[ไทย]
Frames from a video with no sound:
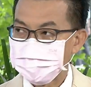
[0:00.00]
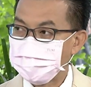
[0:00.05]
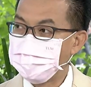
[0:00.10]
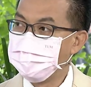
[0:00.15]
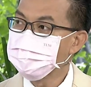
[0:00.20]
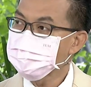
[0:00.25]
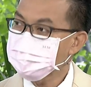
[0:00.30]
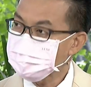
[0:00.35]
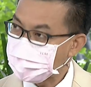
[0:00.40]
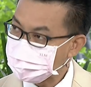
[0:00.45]

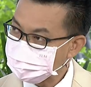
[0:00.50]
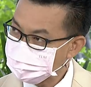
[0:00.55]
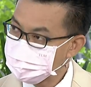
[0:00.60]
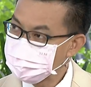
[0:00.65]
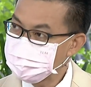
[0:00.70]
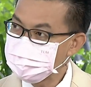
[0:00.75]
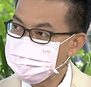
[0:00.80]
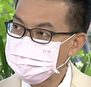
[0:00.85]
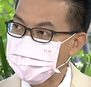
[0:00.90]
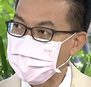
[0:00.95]
เขาตั้ง
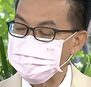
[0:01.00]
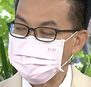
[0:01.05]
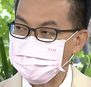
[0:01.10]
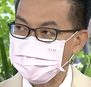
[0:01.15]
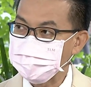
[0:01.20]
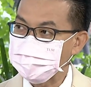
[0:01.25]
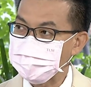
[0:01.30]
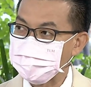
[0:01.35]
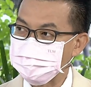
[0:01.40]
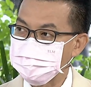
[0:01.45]
ชื่อขึ้นมาเห
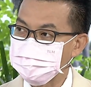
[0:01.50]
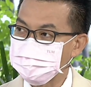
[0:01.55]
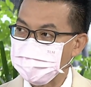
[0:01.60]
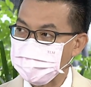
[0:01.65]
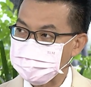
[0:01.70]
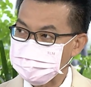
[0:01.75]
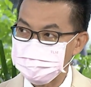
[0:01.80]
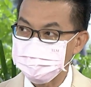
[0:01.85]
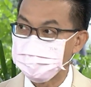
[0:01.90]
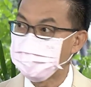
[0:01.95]
มือนกับ
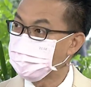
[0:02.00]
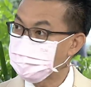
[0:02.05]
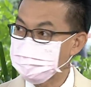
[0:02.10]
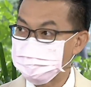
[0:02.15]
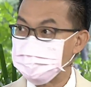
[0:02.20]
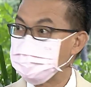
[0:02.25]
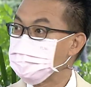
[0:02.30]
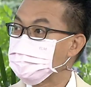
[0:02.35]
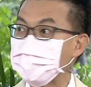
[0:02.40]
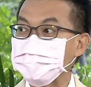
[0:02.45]
พาราเซตามอลก็
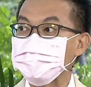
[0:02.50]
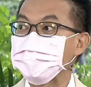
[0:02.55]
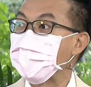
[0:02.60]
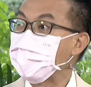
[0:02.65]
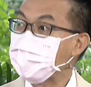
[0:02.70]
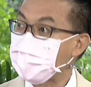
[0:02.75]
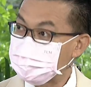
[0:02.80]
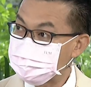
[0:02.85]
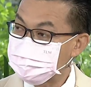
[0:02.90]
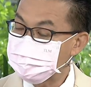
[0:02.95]
จะมีชื่อการ
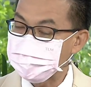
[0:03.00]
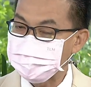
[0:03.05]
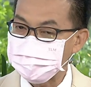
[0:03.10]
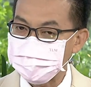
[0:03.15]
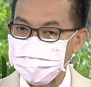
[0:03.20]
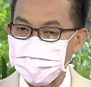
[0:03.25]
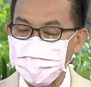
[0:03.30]
ค้าหลายชื่อการ